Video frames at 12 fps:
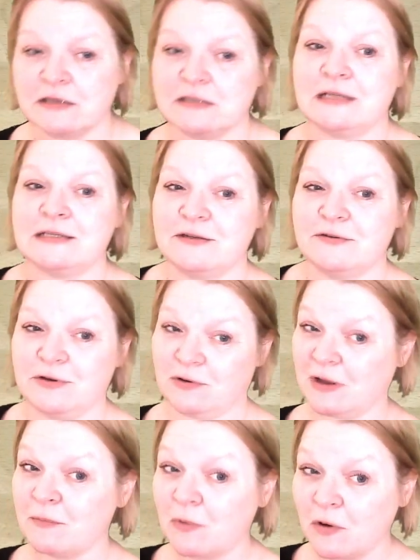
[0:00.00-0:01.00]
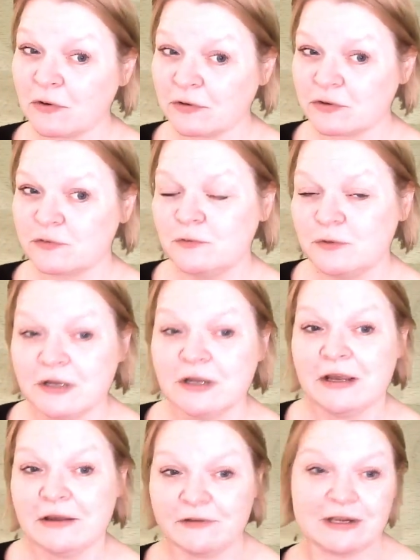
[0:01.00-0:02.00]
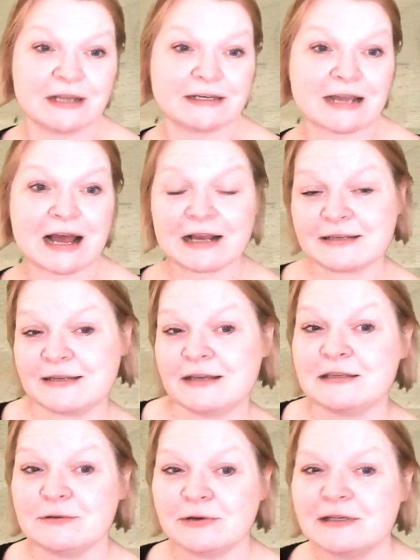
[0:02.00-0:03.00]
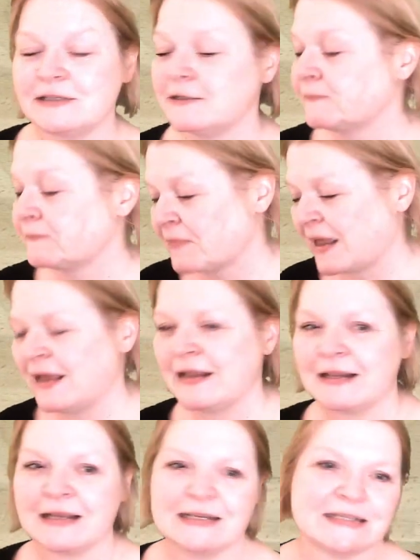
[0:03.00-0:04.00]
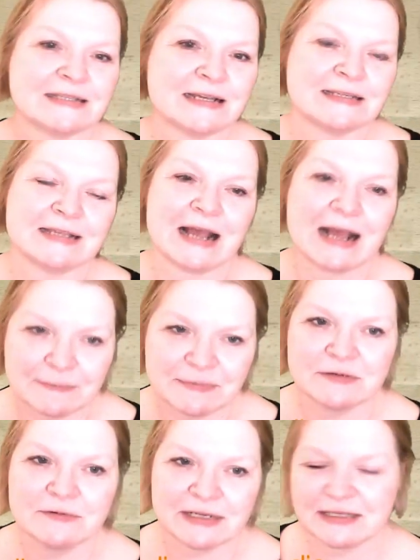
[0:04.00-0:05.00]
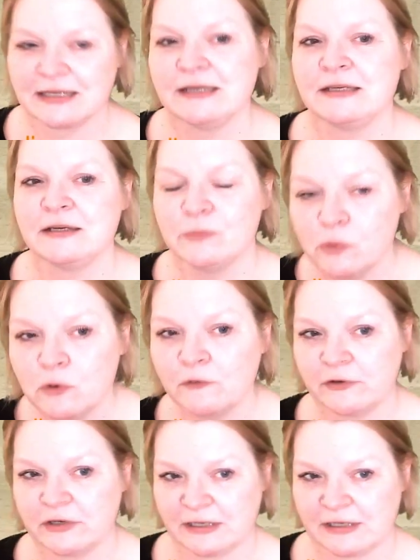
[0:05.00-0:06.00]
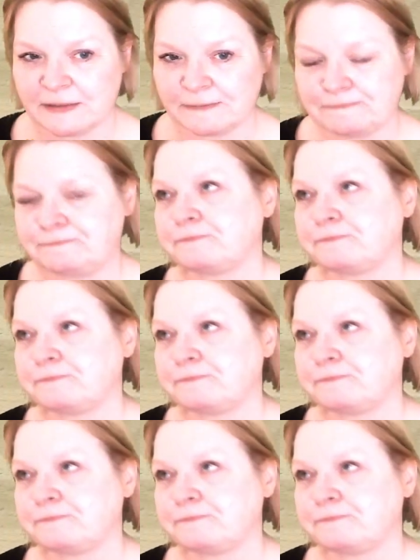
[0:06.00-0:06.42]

Das kannst du natürlich auch am Morgen tun, wie dein Tag sein sollte dann ist das absolut das richtige Buch für dich.